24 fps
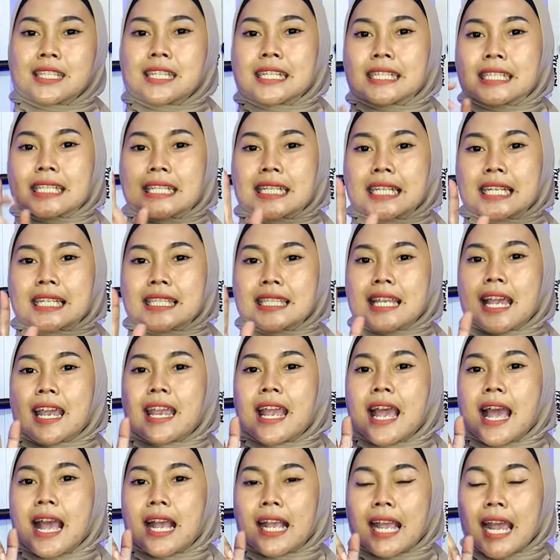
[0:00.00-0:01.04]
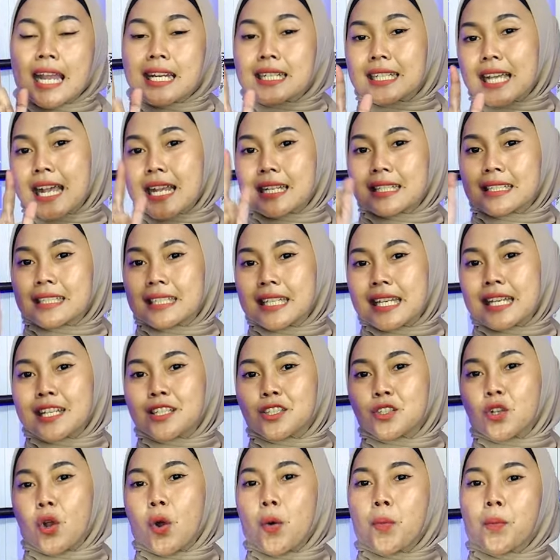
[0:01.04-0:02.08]
di sini saya akan kasih
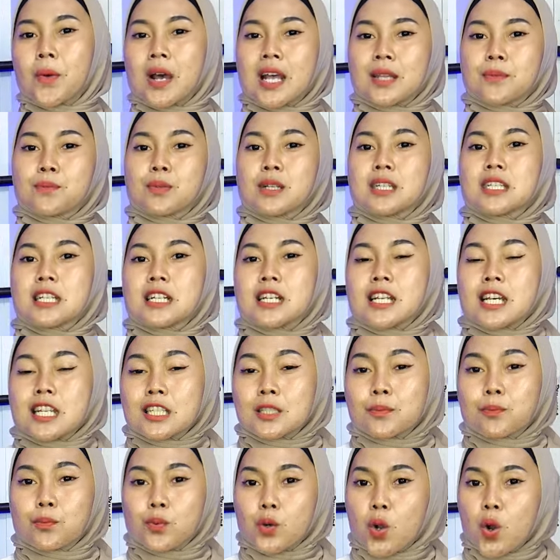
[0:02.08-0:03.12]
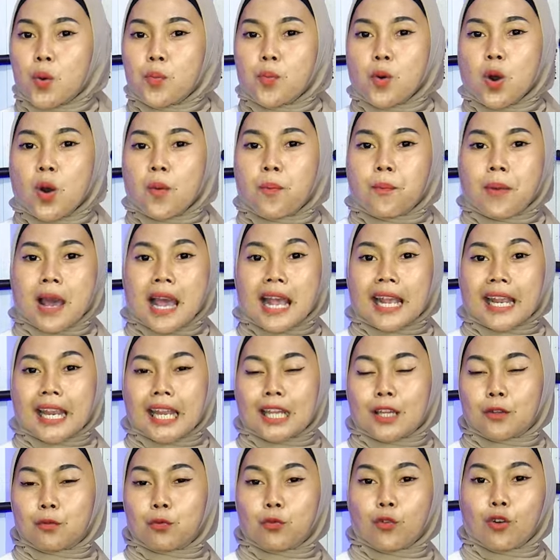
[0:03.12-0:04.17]
Sobat Bedilers promo
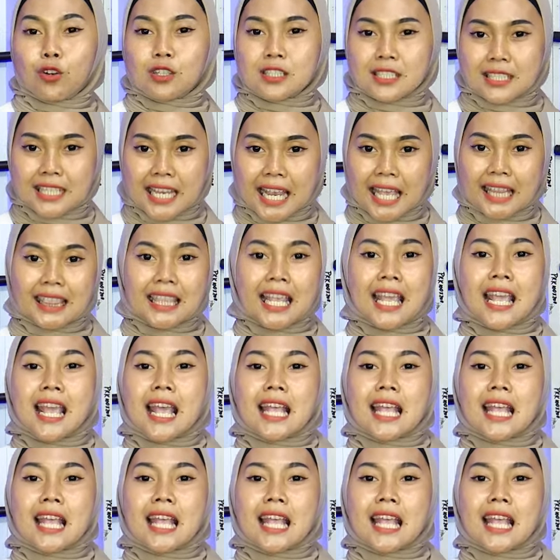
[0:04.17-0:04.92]
paket full set